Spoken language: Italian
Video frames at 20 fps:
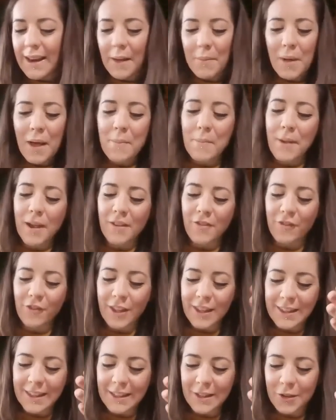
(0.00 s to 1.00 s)
la mamma ha i
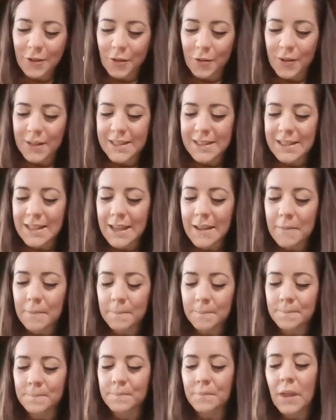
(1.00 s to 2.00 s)
figli intorno a sé,
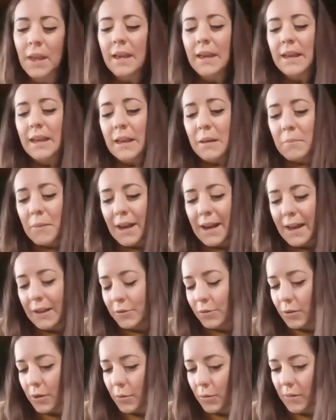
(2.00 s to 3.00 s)
il
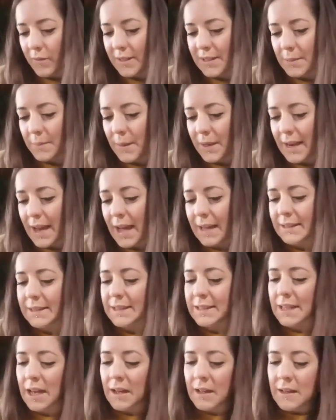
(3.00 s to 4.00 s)
malato una nuova
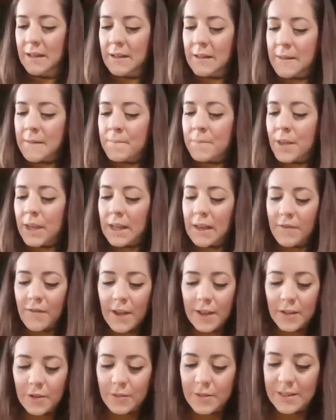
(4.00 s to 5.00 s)
speranza, il
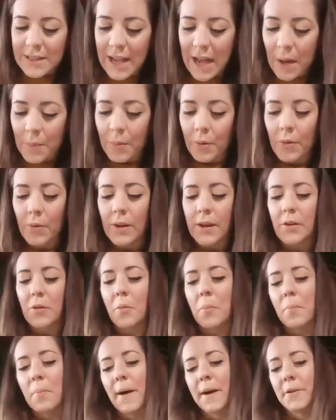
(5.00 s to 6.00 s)
vecchio scapolo il
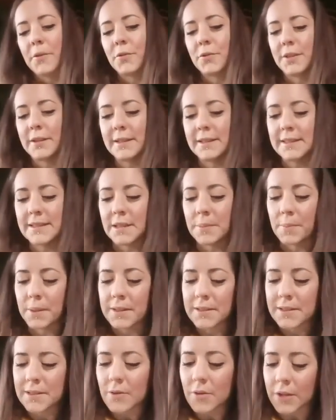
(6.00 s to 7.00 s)
compagno di
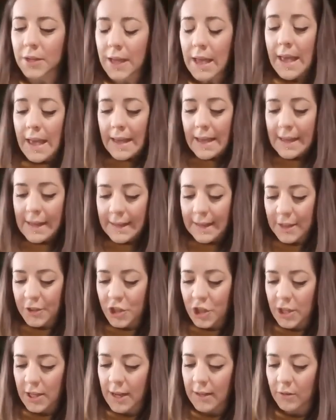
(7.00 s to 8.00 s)
dissipazioni, il
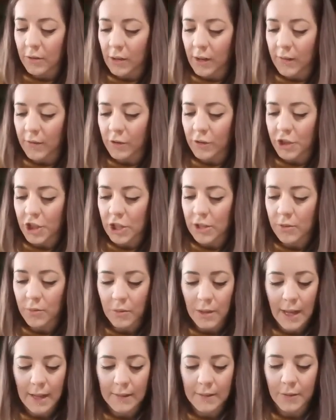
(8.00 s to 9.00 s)
carcerato la voce di
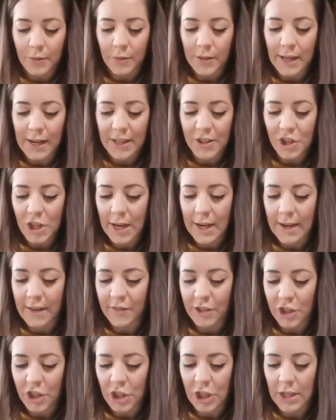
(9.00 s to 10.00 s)
un altro dalla cella
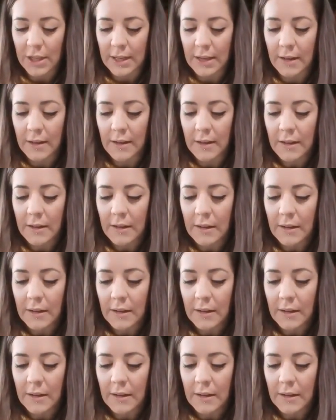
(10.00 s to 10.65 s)
vicina.